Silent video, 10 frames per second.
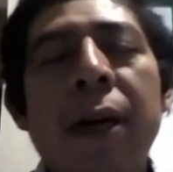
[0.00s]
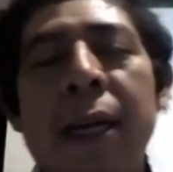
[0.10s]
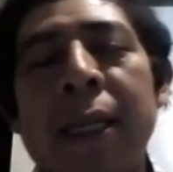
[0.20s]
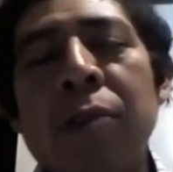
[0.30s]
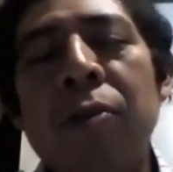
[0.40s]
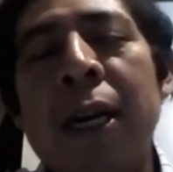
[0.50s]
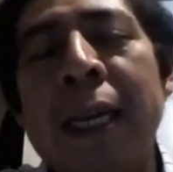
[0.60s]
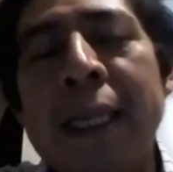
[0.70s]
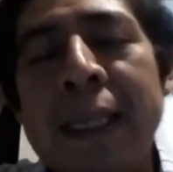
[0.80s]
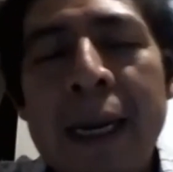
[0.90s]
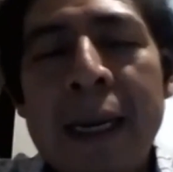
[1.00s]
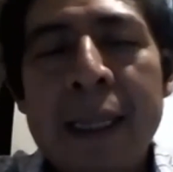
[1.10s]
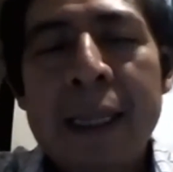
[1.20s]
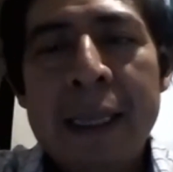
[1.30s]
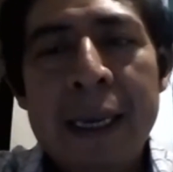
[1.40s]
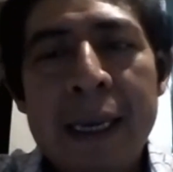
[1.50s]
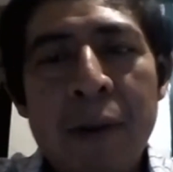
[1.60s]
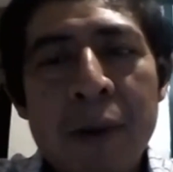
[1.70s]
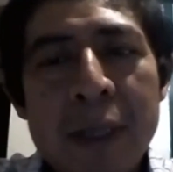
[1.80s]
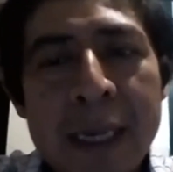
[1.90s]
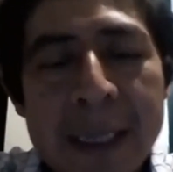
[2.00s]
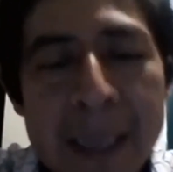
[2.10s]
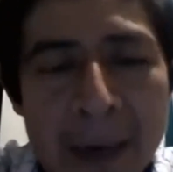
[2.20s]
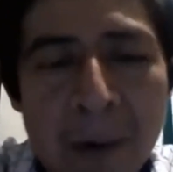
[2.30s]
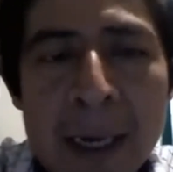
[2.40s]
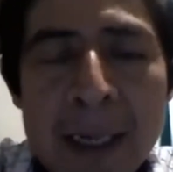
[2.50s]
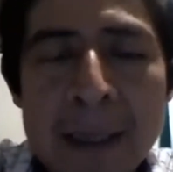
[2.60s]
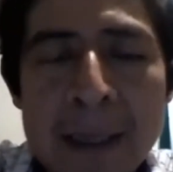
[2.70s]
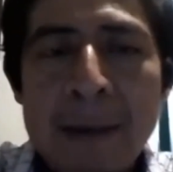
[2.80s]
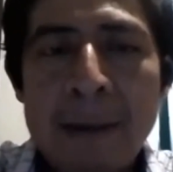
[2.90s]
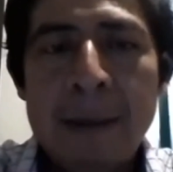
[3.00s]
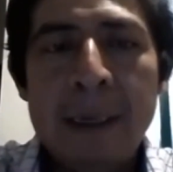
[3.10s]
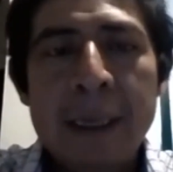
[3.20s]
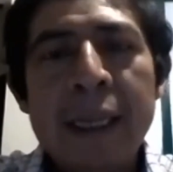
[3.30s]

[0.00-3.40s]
a la naturaleza de nuestras lenguas.